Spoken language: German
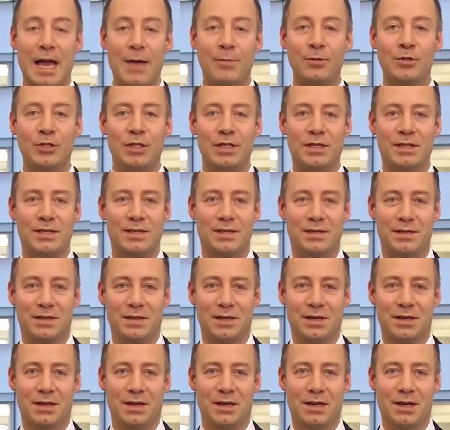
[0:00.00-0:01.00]
Abschieds
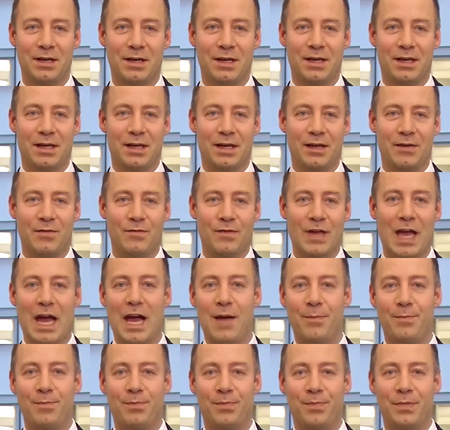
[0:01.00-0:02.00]
wir
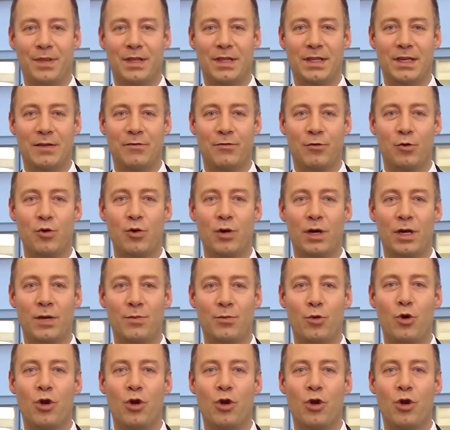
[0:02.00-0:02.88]
haben den früheren